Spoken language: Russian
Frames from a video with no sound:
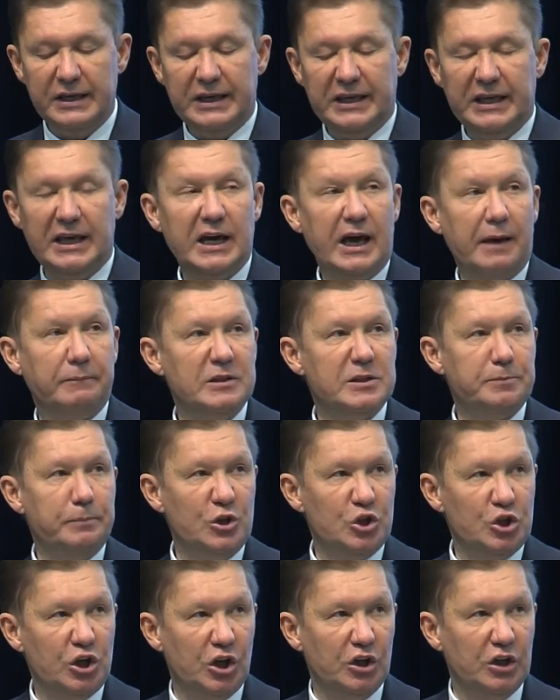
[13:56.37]
и
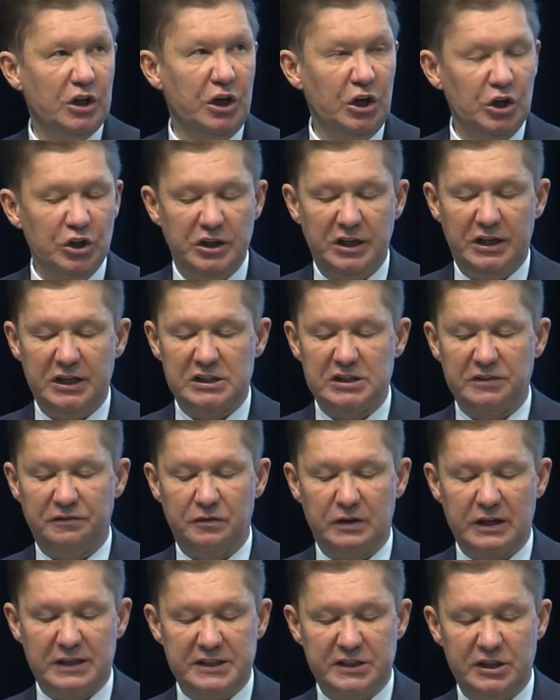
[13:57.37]
обеспечению
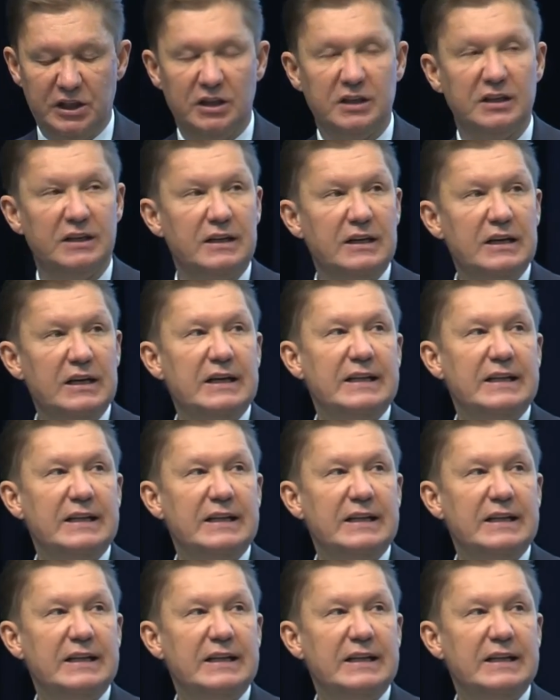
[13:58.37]
интересов России